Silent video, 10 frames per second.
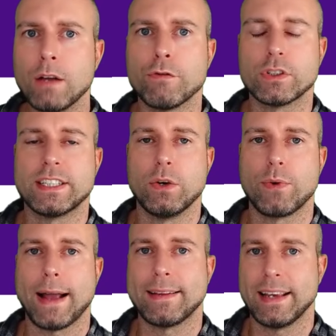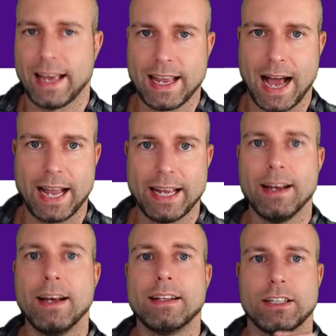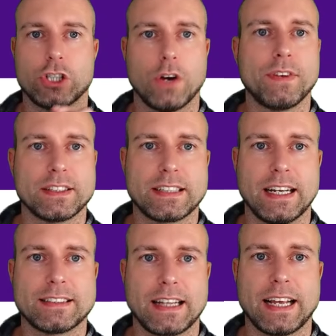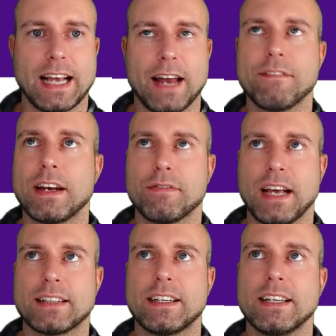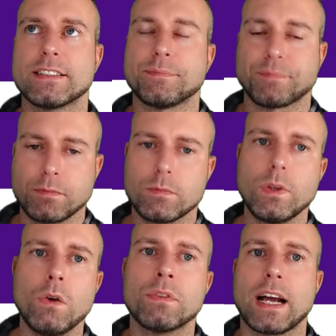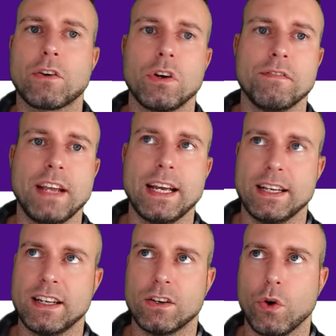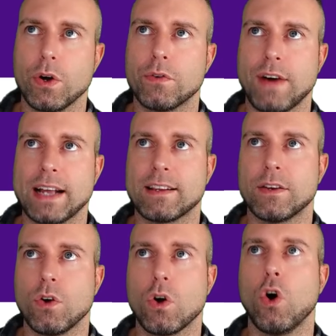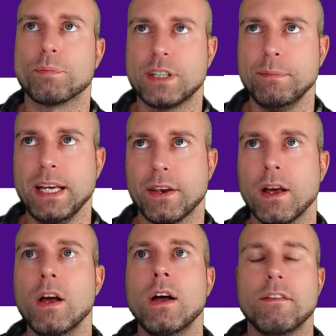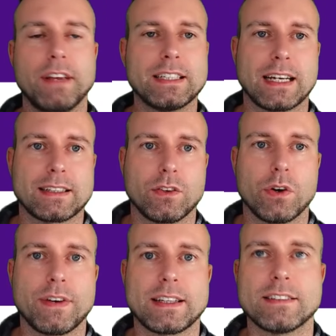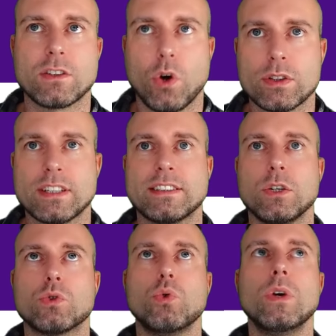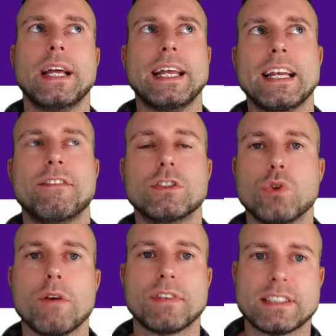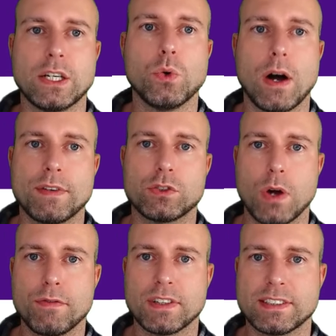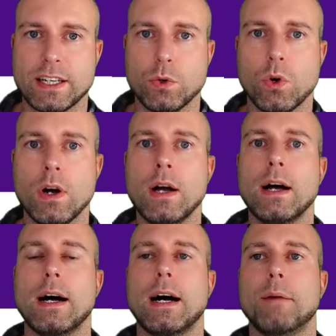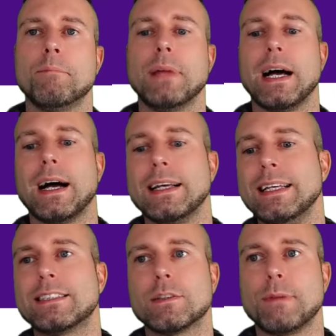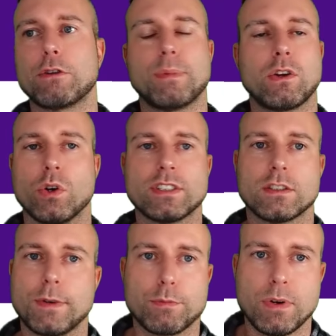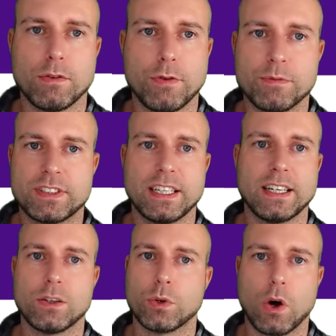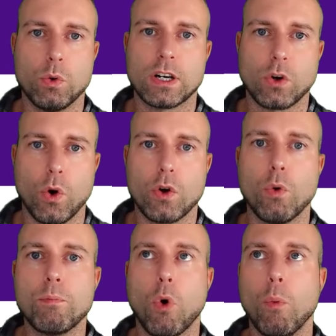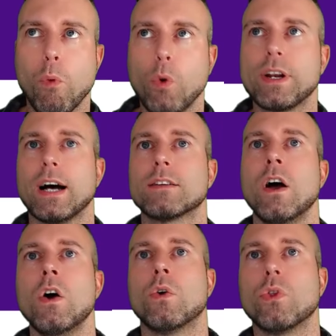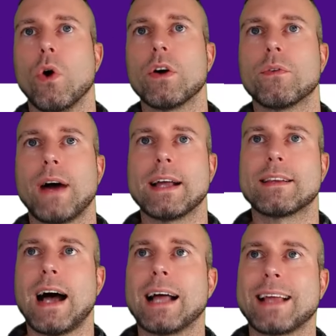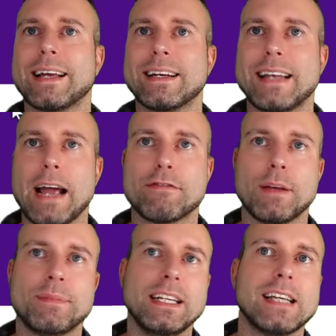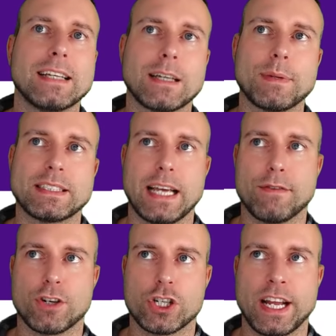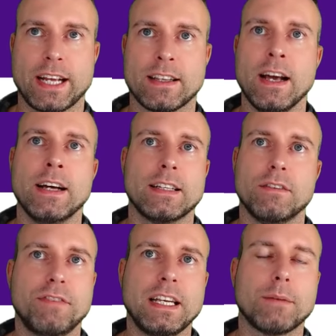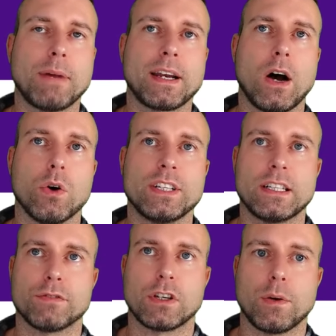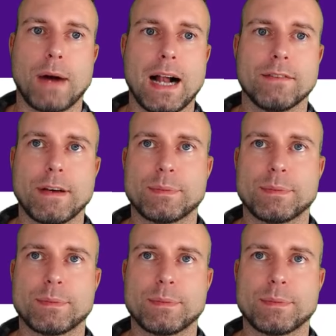von SEO Writing AI, den schauen wir uns jetzt gleich an, wenn er fertig ist, und dann können wir ihn in Neuron weiter noch optimieren. Wie gesagt, Neuron weiter ist ein Content SEO Tool, ähnlich wie Surfer SEO, aber Surfer SEO ähm, ist zum Beispiel, kostet zum Beispiel 50 oder 100 Euro pro Monat und Neuron Writer hat einen Lifetime Deal, der ist aber sehr versteckt. Den findet man auch nicht auf der normalen